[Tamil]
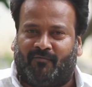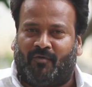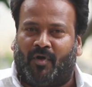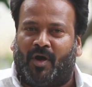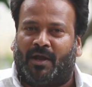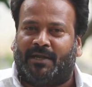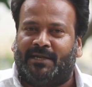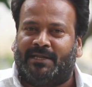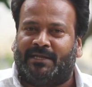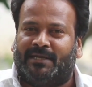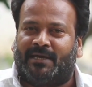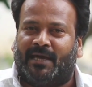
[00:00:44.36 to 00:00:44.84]

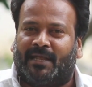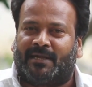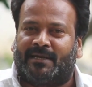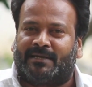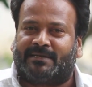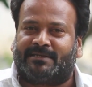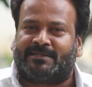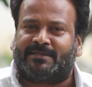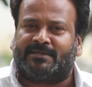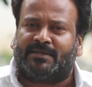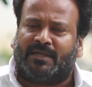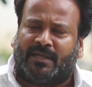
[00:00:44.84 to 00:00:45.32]
வாணி
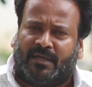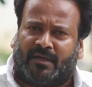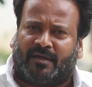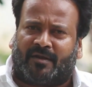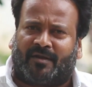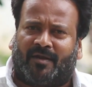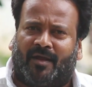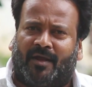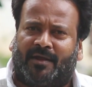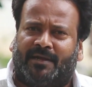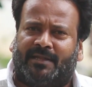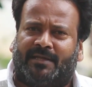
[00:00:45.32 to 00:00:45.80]
கேரக்டர்
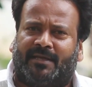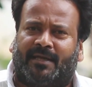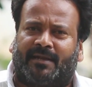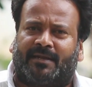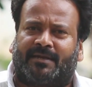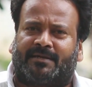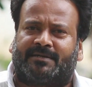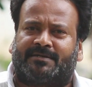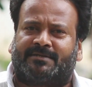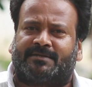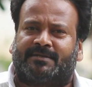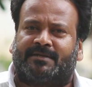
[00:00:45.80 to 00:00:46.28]
ராணி
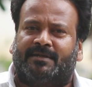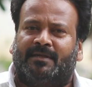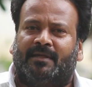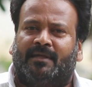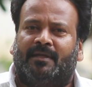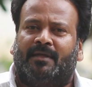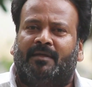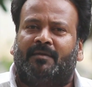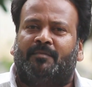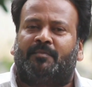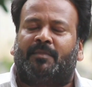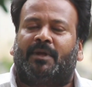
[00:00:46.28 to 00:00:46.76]
கேரக்டர்
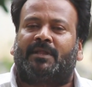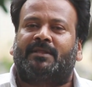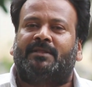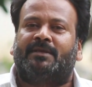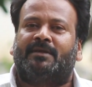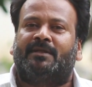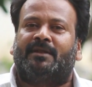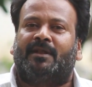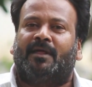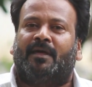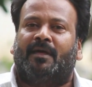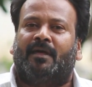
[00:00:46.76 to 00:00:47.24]

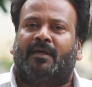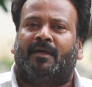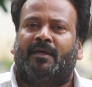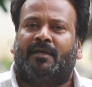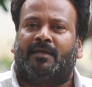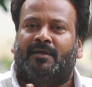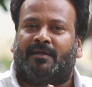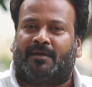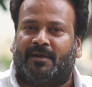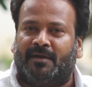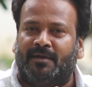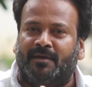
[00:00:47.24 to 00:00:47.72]
பார்த்திங்கன்னா
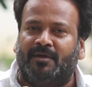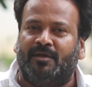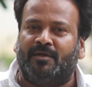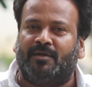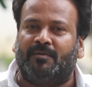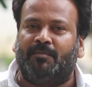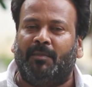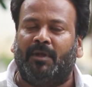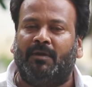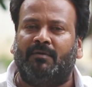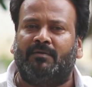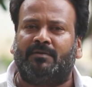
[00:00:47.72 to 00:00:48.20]

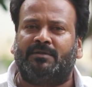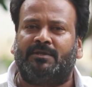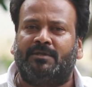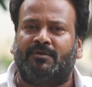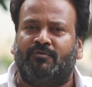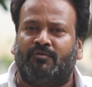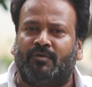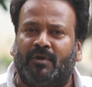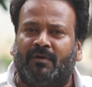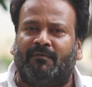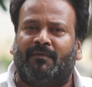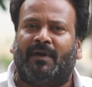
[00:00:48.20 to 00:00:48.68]
ரெண்டுக்குமே வந்து
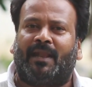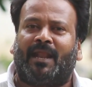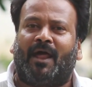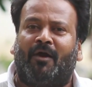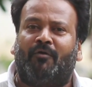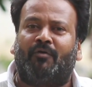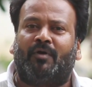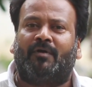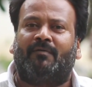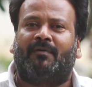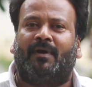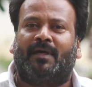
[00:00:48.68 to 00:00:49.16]
இவங்க வேறு
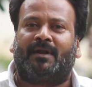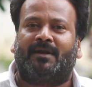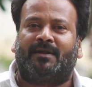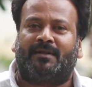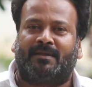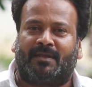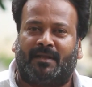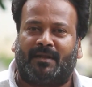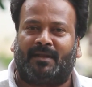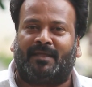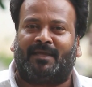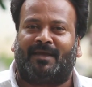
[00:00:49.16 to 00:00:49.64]
அவங்க
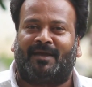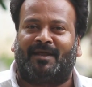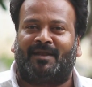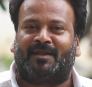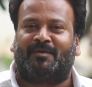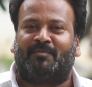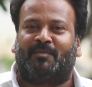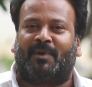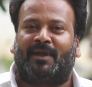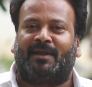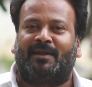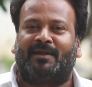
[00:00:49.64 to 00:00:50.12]
வேறுன்னு தான்
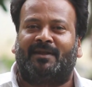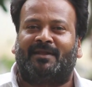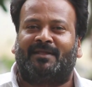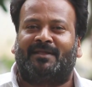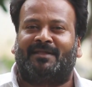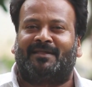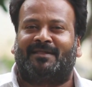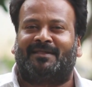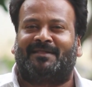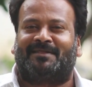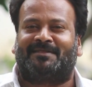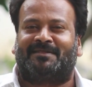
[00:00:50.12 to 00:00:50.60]
எங்களுக்கு மைண்டில்
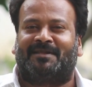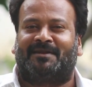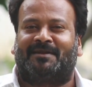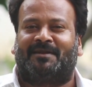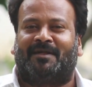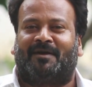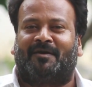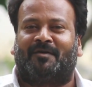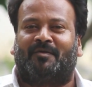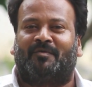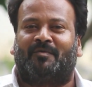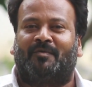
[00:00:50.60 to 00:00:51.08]

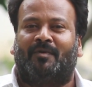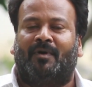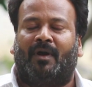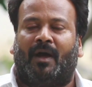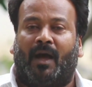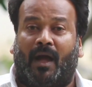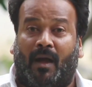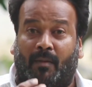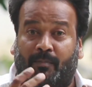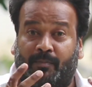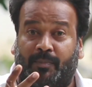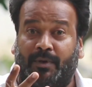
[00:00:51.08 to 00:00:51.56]
செட் ஆகும்
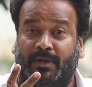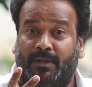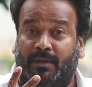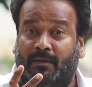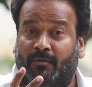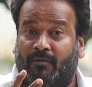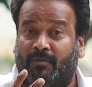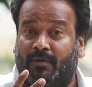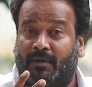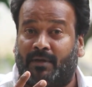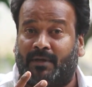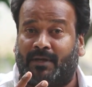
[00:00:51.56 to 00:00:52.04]
அப்படி
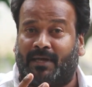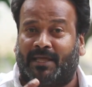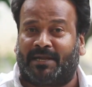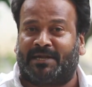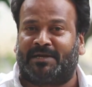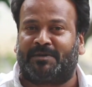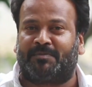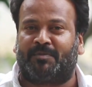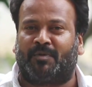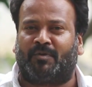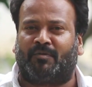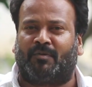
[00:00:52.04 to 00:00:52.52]
அவங்க
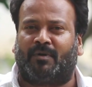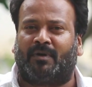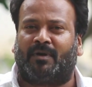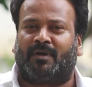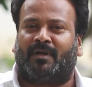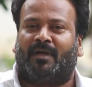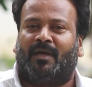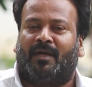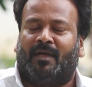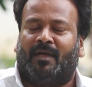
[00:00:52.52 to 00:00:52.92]
கேரக்டர் பண்ணுவாங்க